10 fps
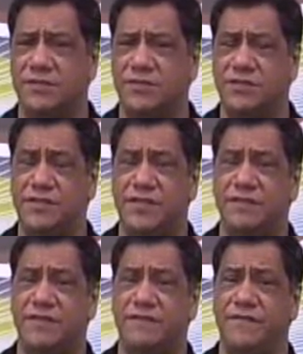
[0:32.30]
de
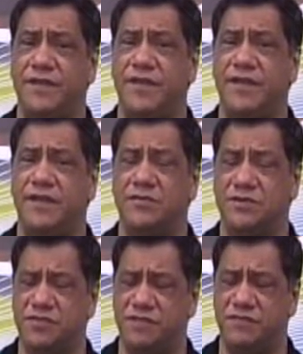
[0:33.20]
terça-feira,
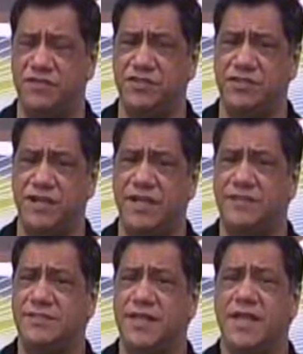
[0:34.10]
hoje é dia
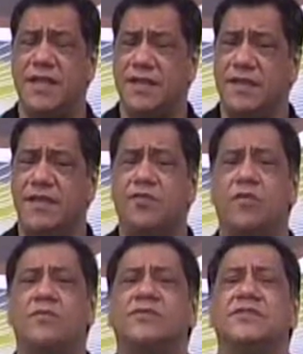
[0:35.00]
23. E
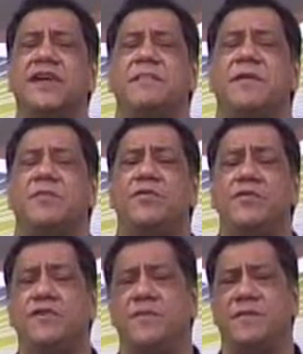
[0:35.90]
como sempre,
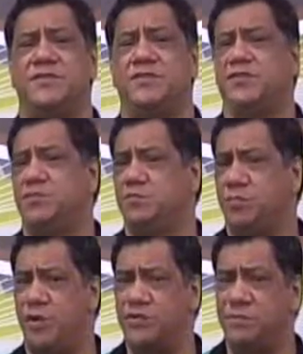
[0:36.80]
muita informação do
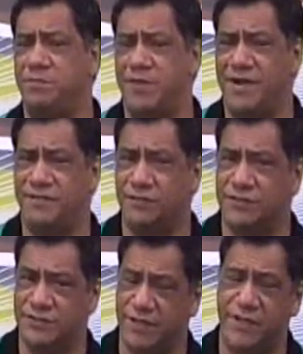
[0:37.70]
esporte para
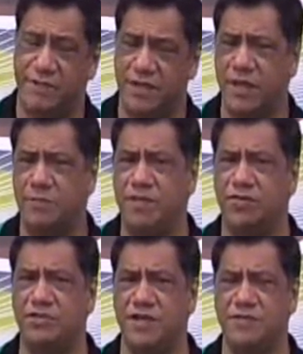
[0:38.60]
você. Obrigado pela
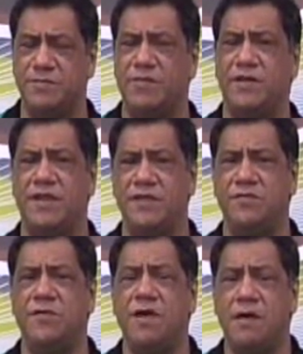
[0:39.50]
audiência, pelo
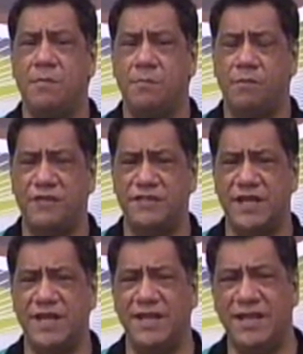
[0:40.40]
carinho, por você
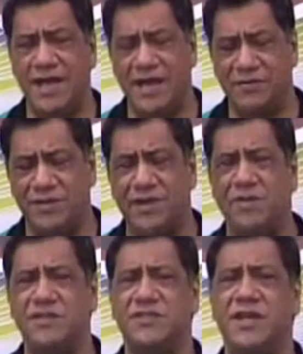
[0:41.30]
estar tá ligado aí
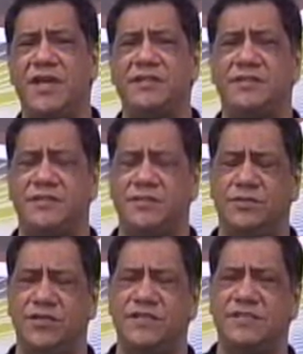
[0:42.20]
com a gente,
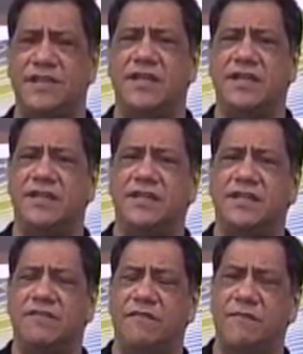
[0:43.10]
sintonizado aqui na
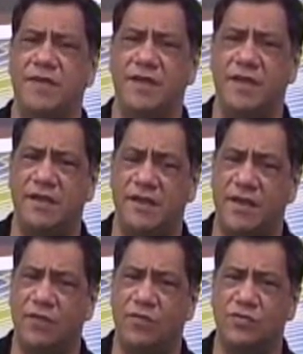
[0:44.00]
TVB,
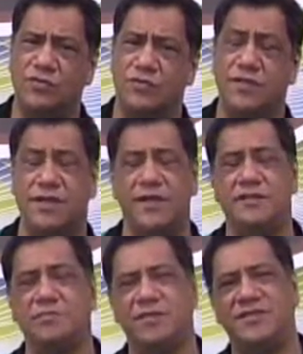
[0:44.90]
canal 11, em
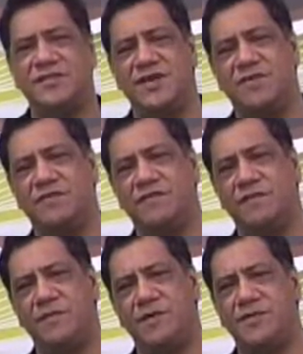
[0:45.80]
especial no
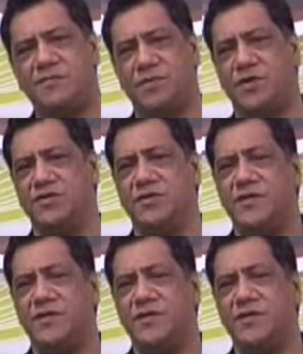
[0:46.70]
TVB Esporte.